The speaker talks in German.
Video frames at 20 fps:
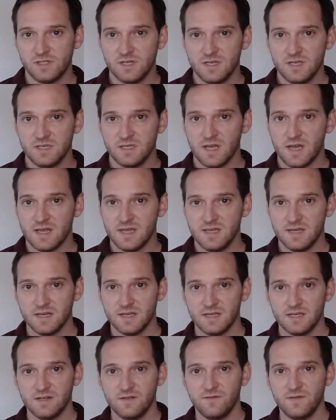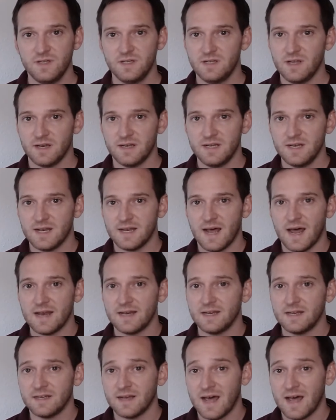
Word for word: ich ja irgendwie dann in ein